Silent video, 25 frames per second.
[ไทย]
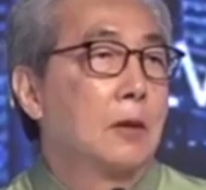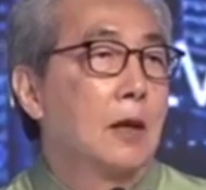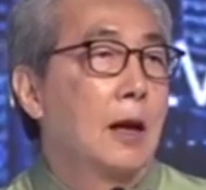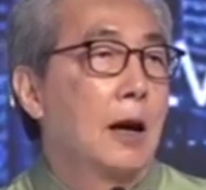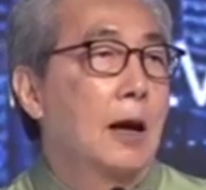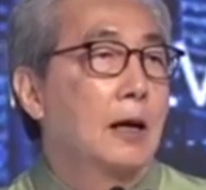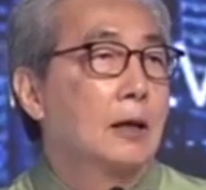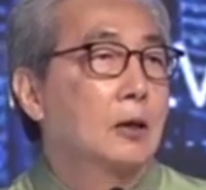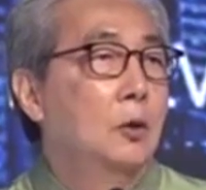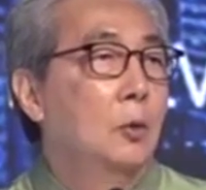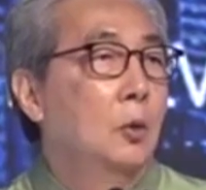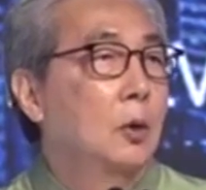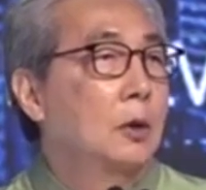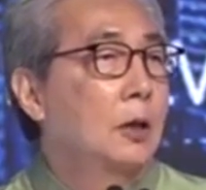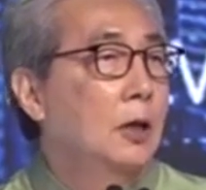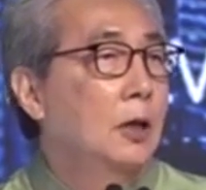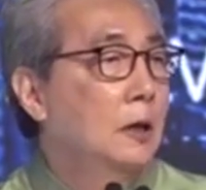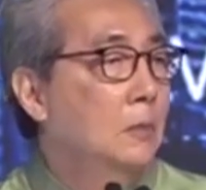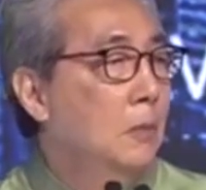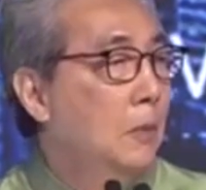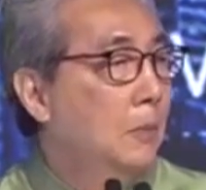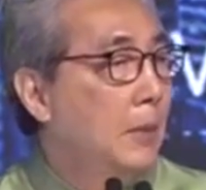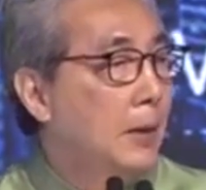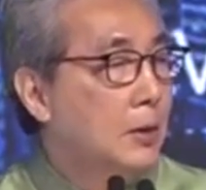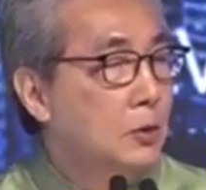แอคทิวิตี้
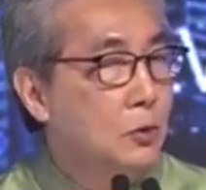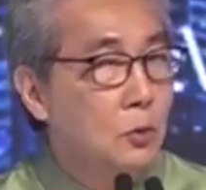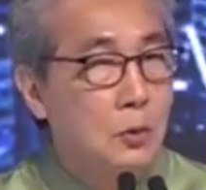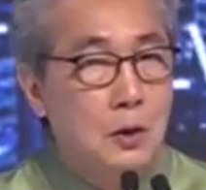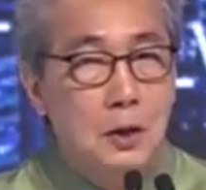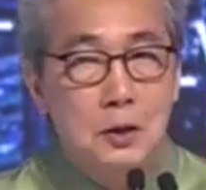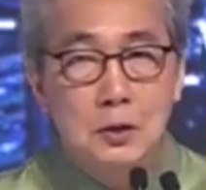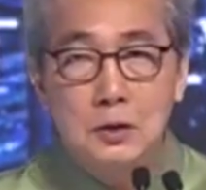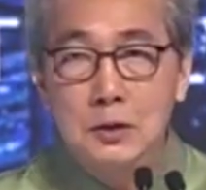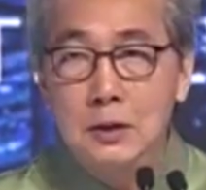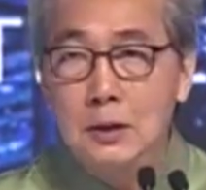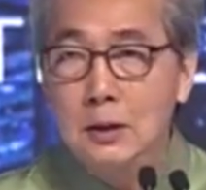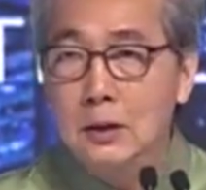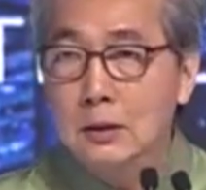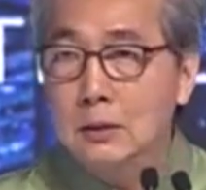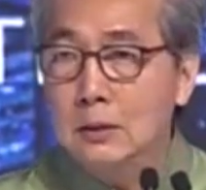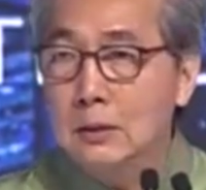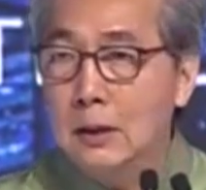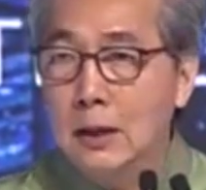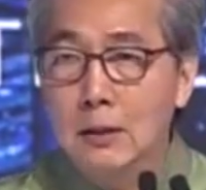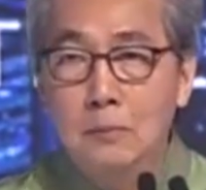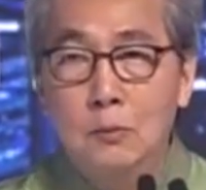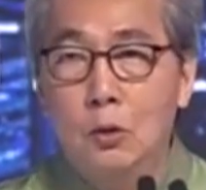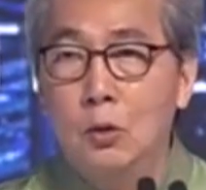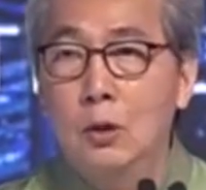มันมาสู่เอเชีย
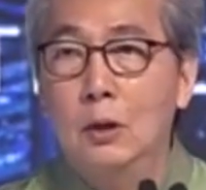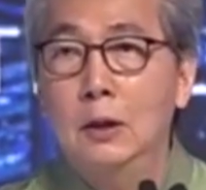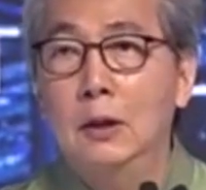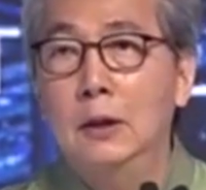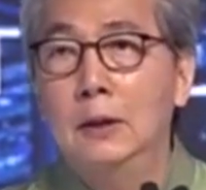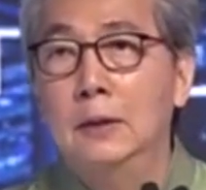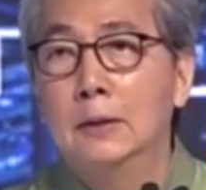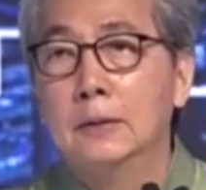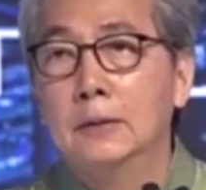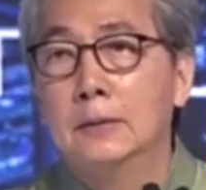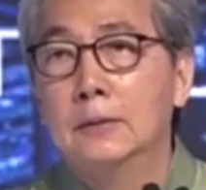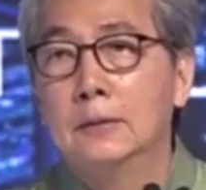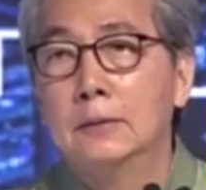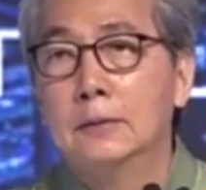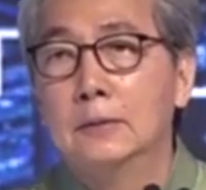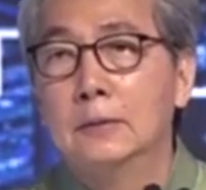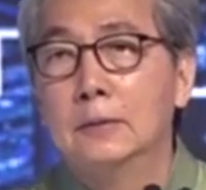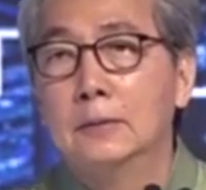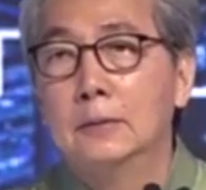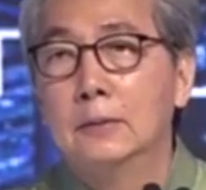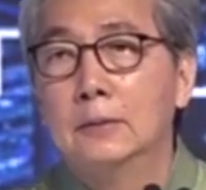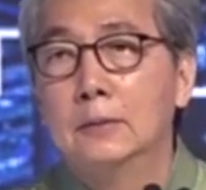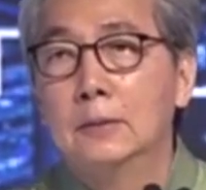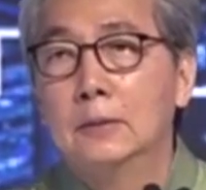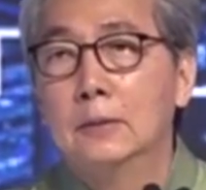ทั้งหมดเลย
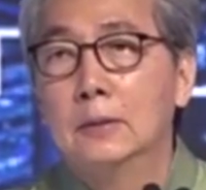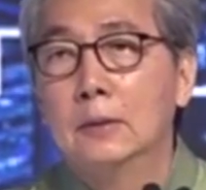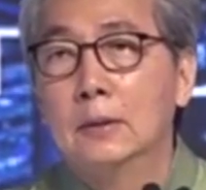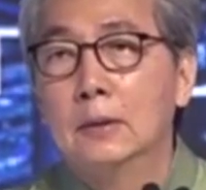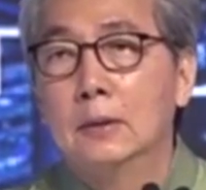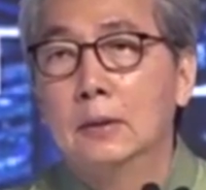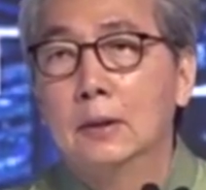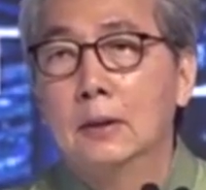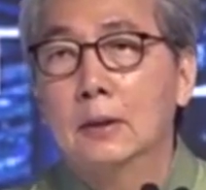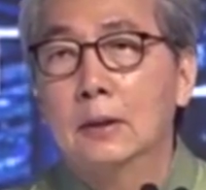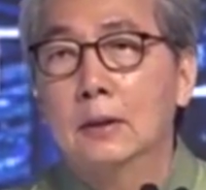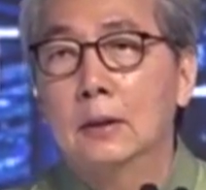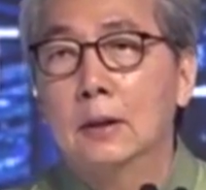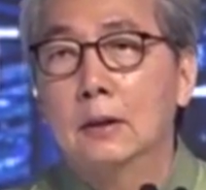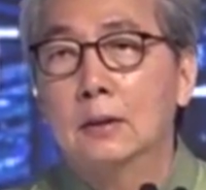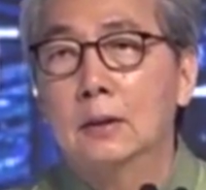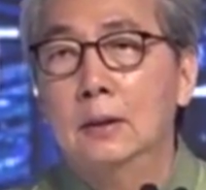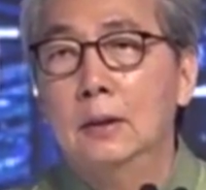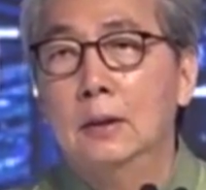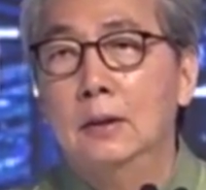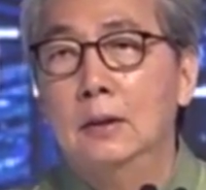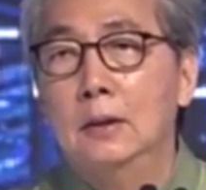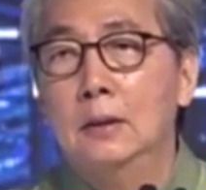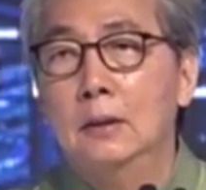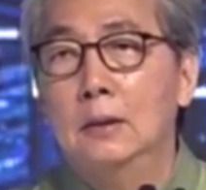ในขณะ
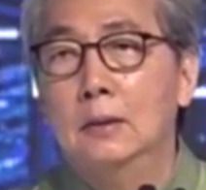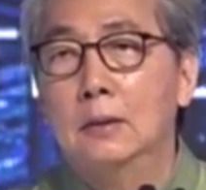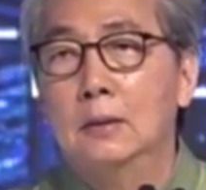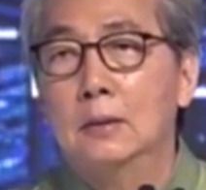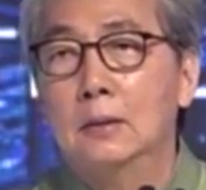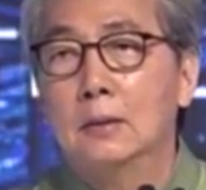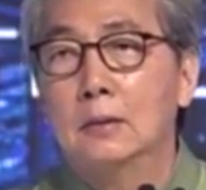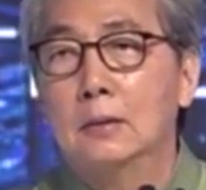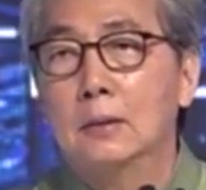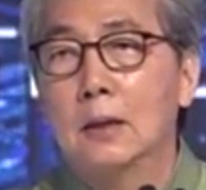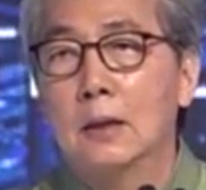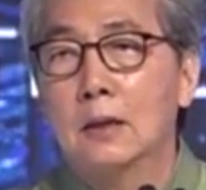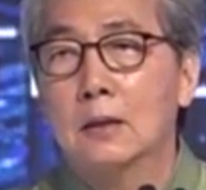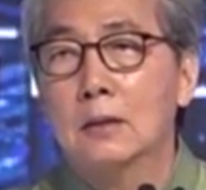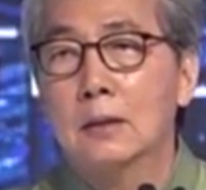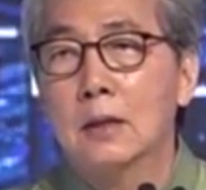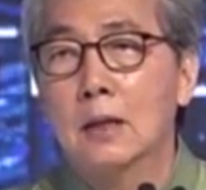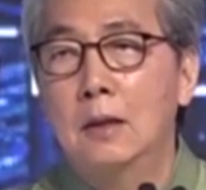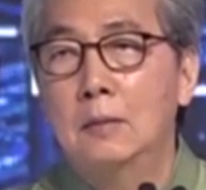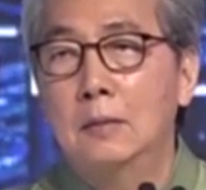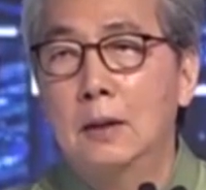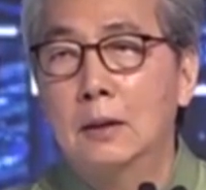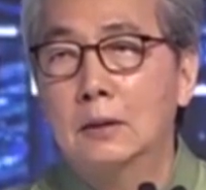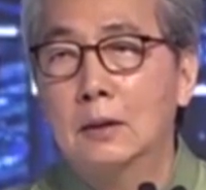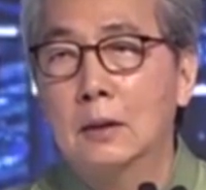ที่ทางส
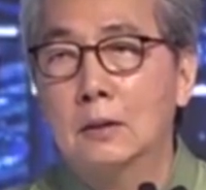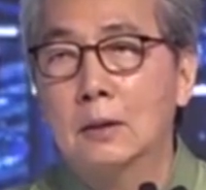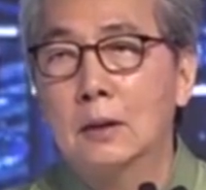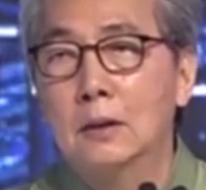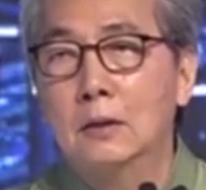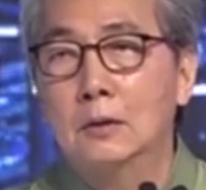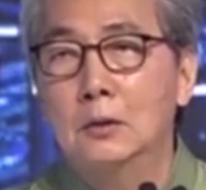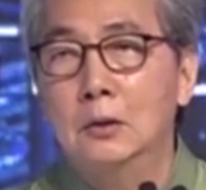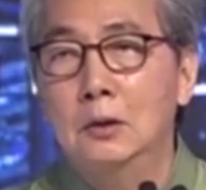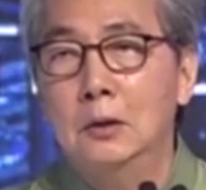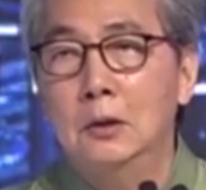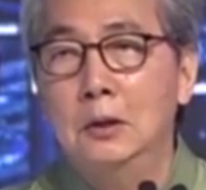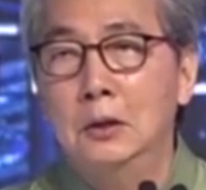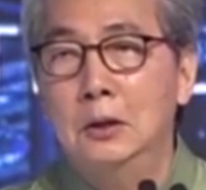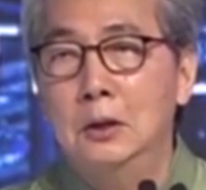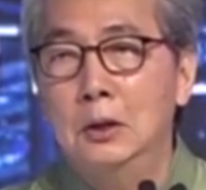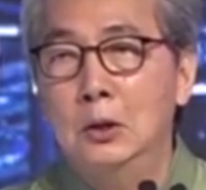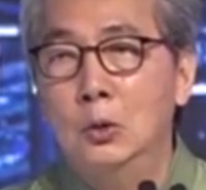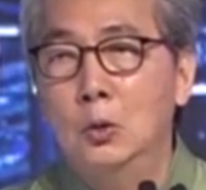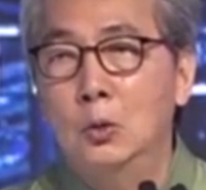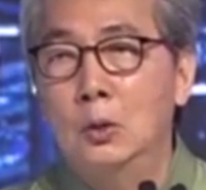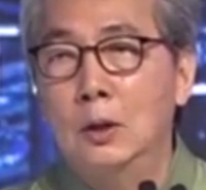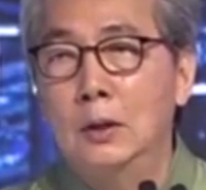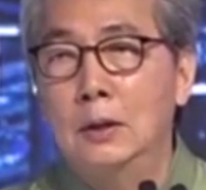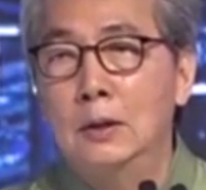หรัฐกับทาง
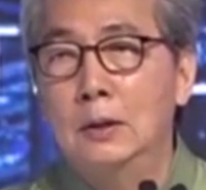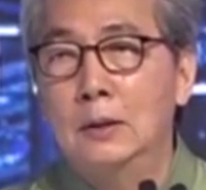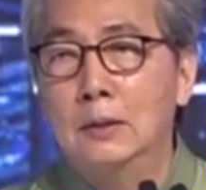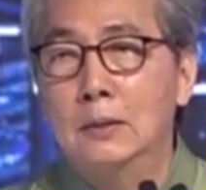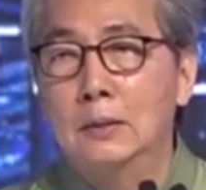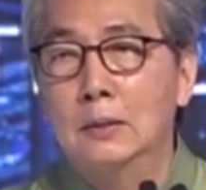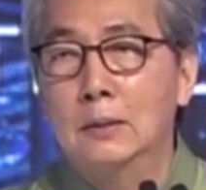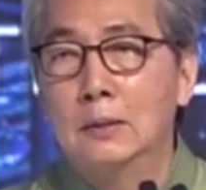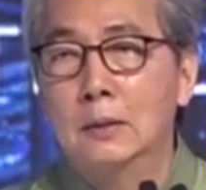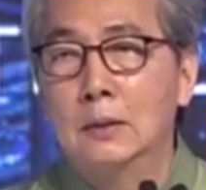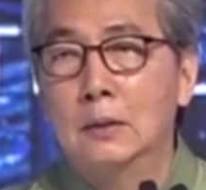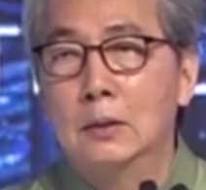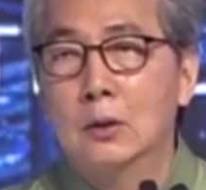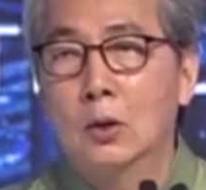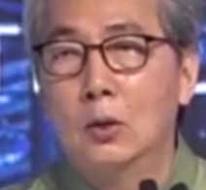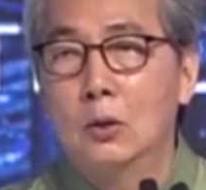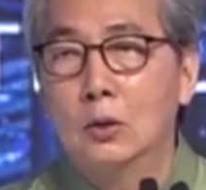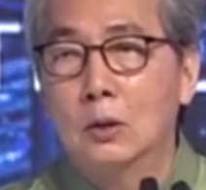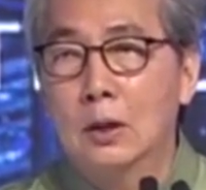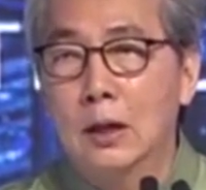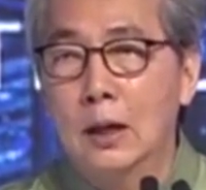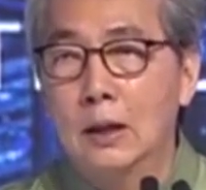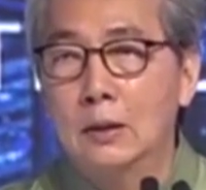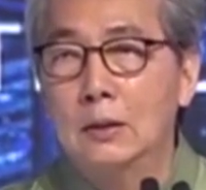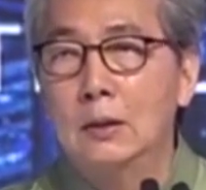EU นั้นเนี่ย ค่อน
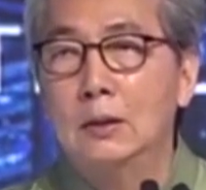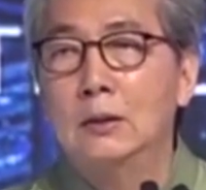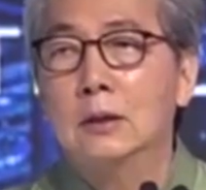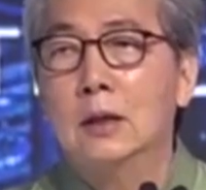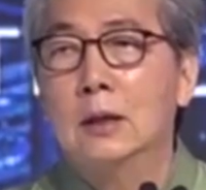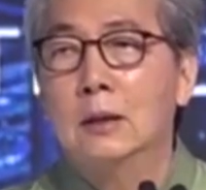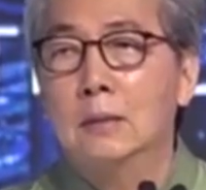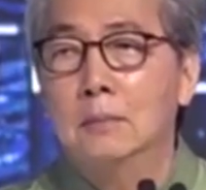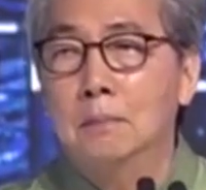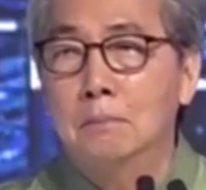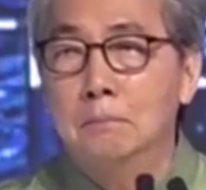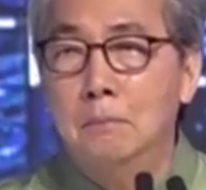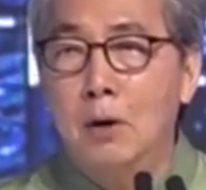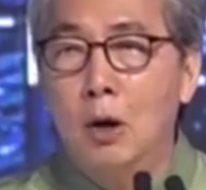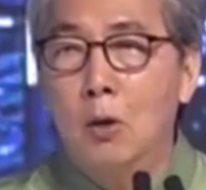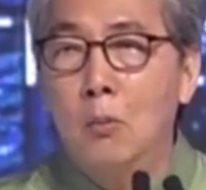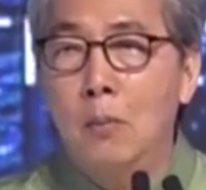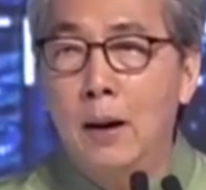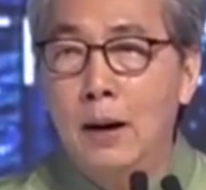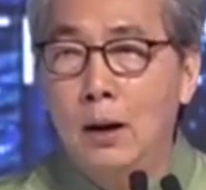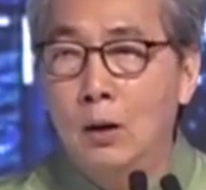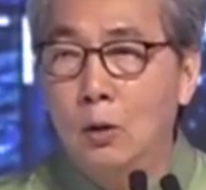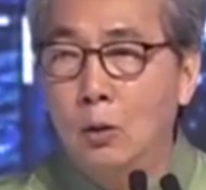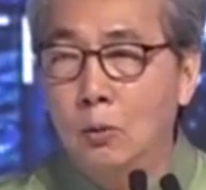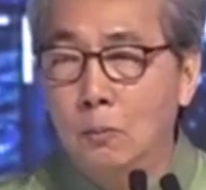ข้างที่จะเบา
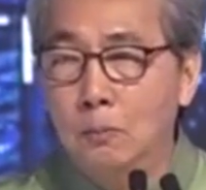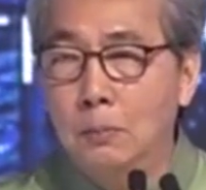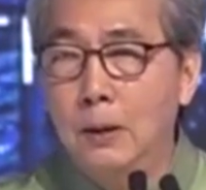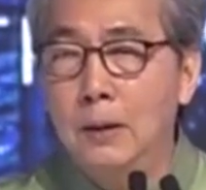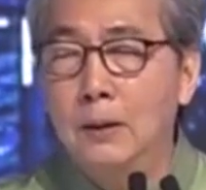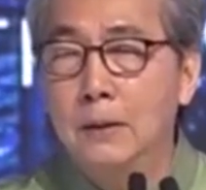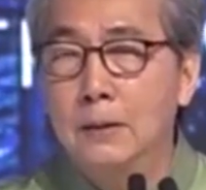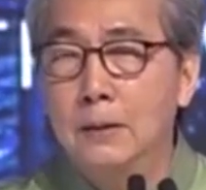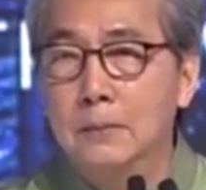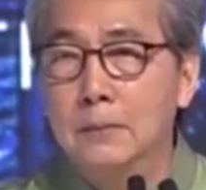บางลงไป